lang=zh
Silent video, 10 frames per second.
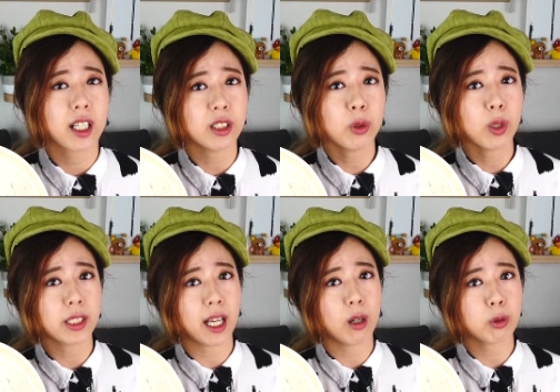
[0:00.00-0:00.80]
可是如果
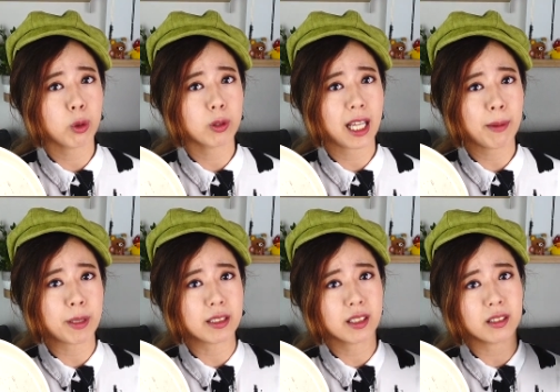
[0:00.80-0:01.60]
你要说它
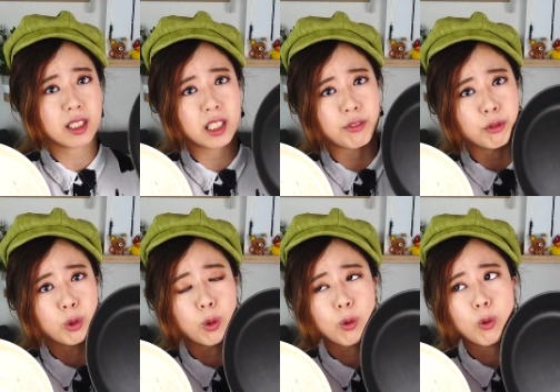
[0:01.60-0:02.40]
比这个铁芙
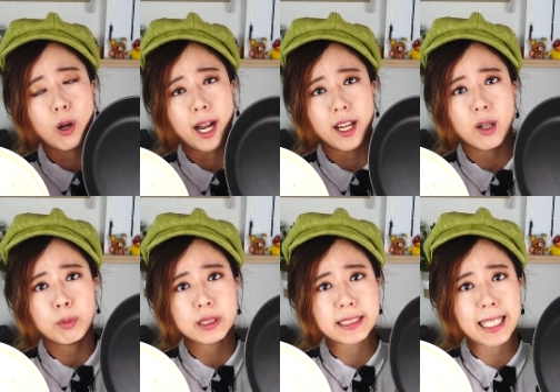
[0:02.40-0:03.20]
蓉锅还要
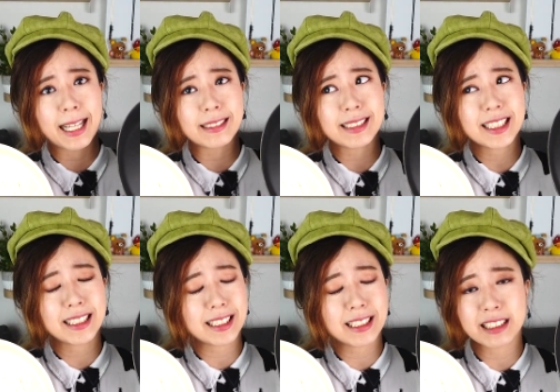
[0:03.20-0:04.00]
不粘，这
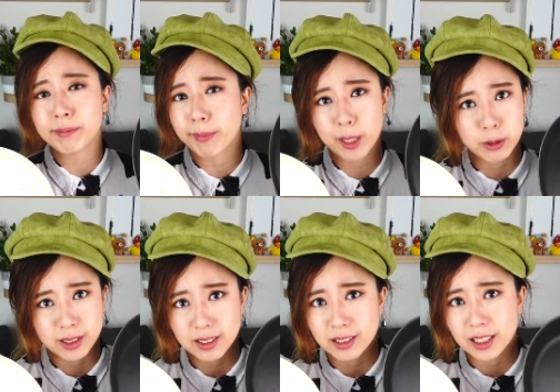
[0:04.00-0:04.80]
真的是没有
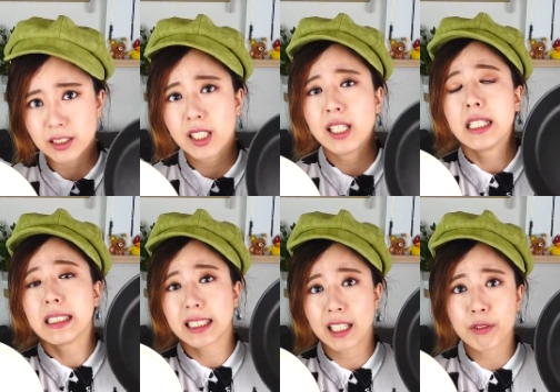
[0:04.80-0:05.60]
的事情。
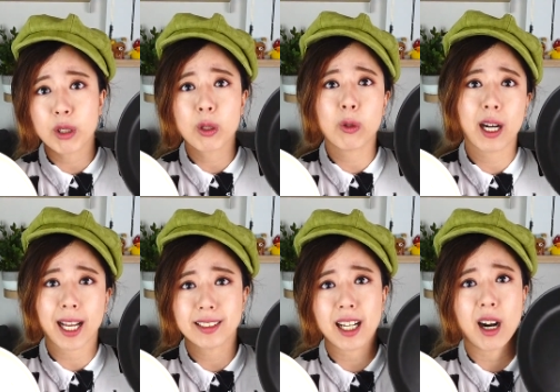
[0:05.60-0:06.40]
铁芙蓉锅
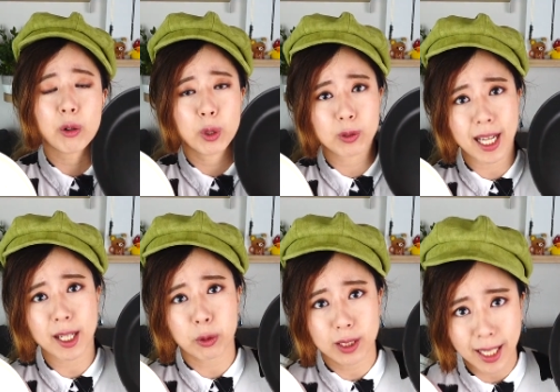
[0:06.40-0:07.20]
还是好用
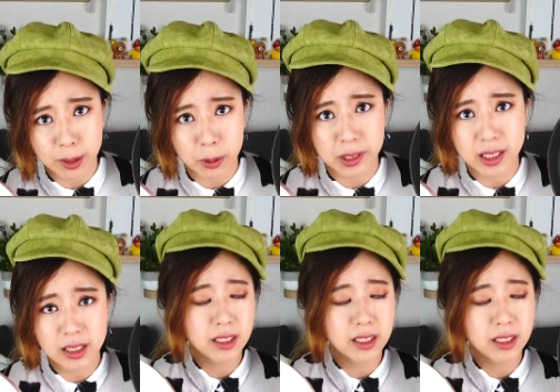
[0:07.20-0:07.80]
太多太多了。